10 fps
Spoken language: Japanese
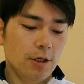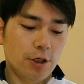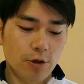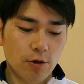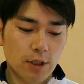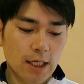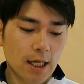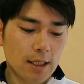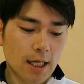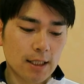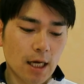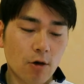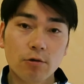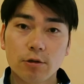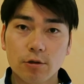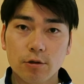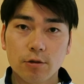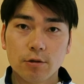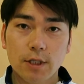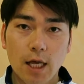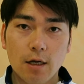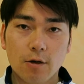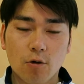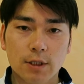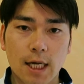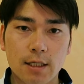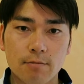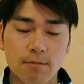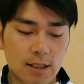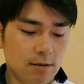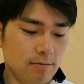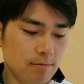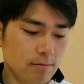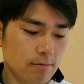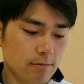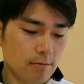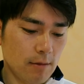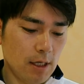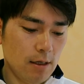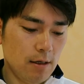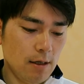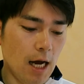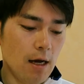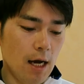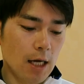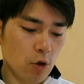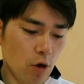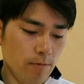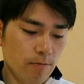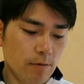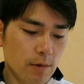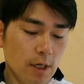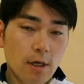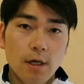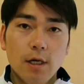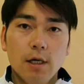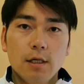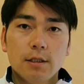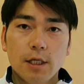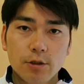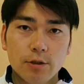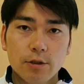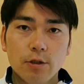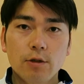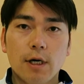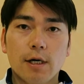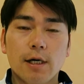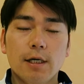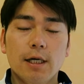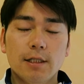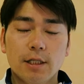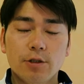0745329776でございますああと施術するのは、えー、施